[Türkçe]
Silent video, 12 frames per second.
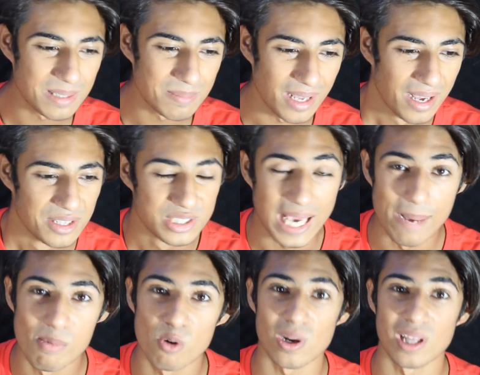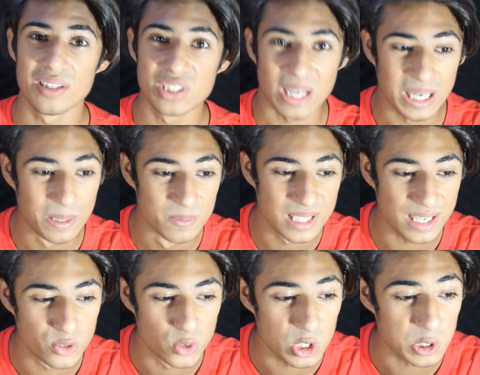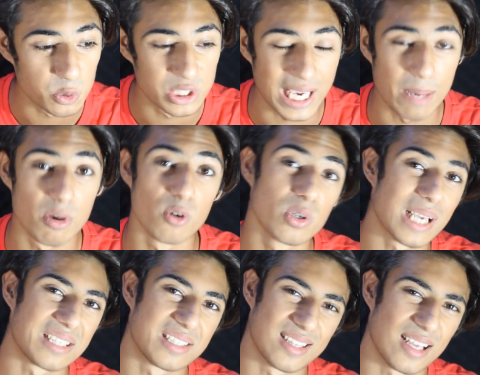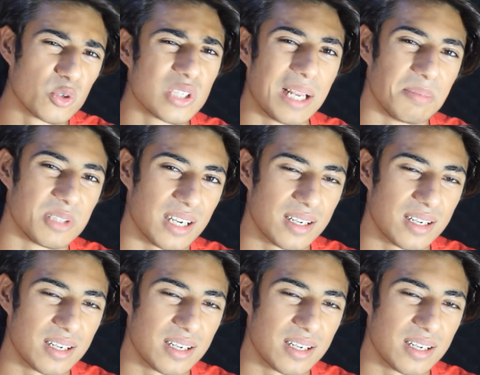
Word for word: Şimdi Game Over adlı şarkımıza geçiyoruz. Bu Game Over gerçekten güzel bir